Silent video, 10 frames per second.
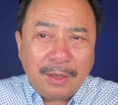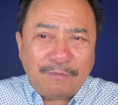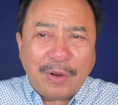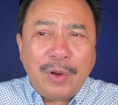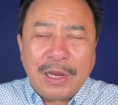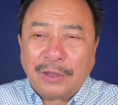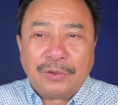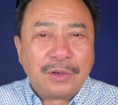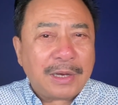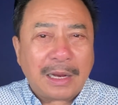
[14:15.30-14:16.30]
Phải nói hiện
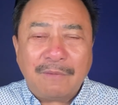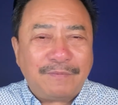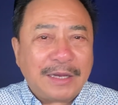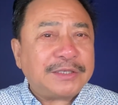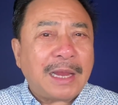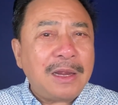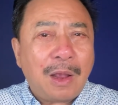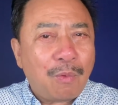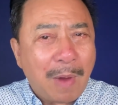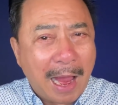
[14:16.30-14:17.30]
tượng này không phải xảy ra
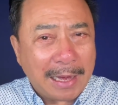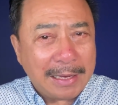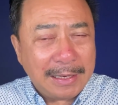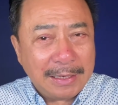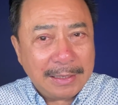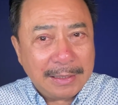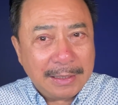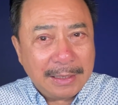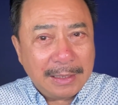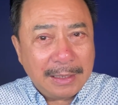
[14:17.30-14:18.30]
hoài,
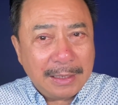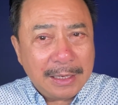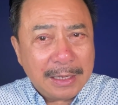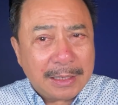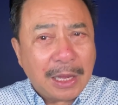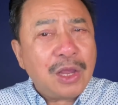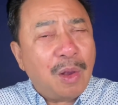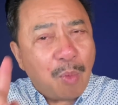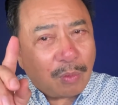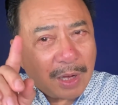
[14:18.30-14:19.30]
chỉ
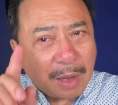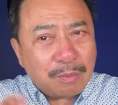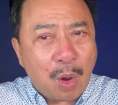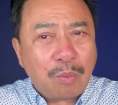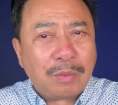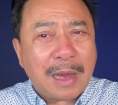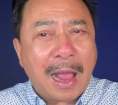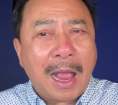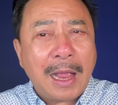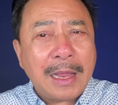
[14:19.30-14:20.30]
có một lần một
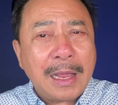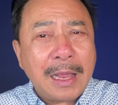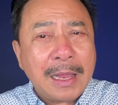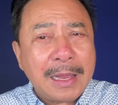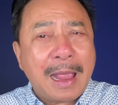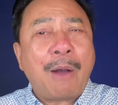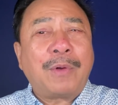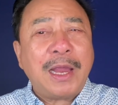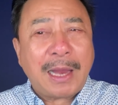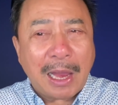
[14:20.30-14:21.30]
là vào
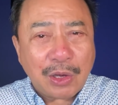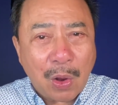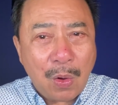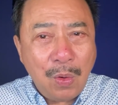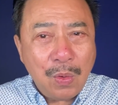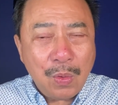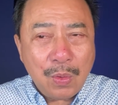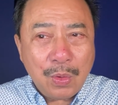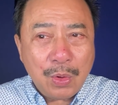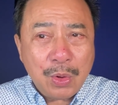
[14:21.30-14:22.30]
cái ngày giỗ.
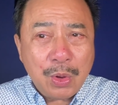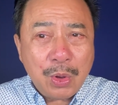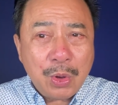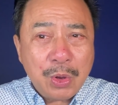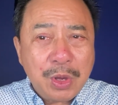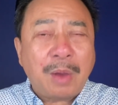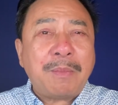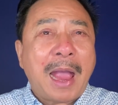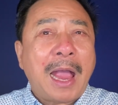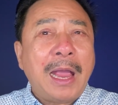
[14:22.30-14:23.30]
Nhưng
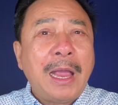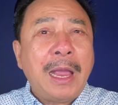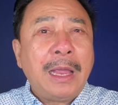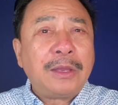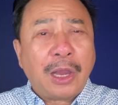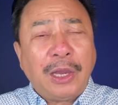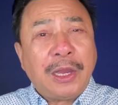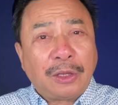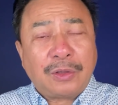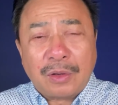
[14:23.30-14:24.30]
mà những cái
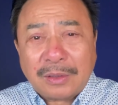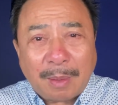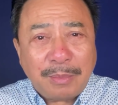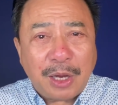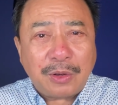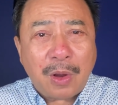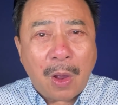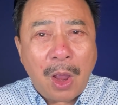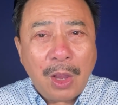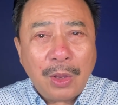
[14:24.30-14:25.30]
hiện tượng tâm linh
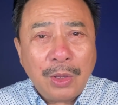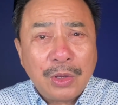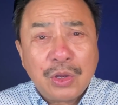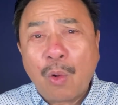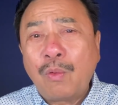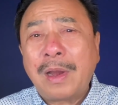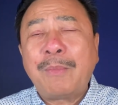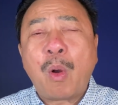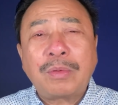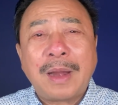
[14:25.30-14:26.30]
đó dù là
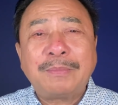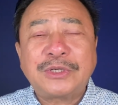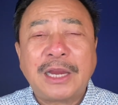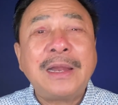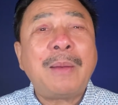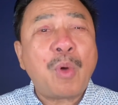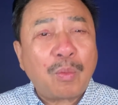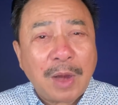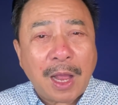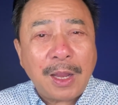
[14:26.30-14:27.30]
một năm xảy ra
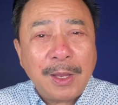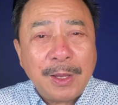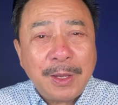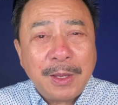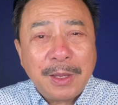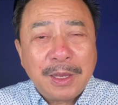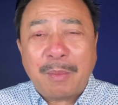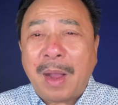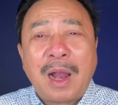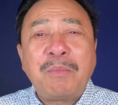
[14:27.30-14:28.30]
một lần
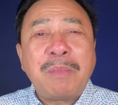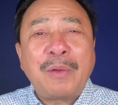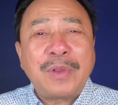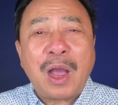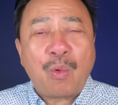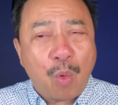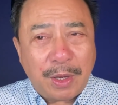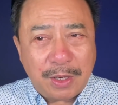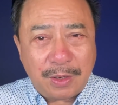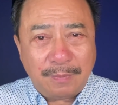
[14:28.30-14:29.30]
nhưng mà không bao giờ
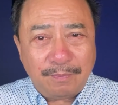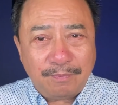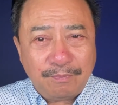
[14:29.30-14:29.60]
quên được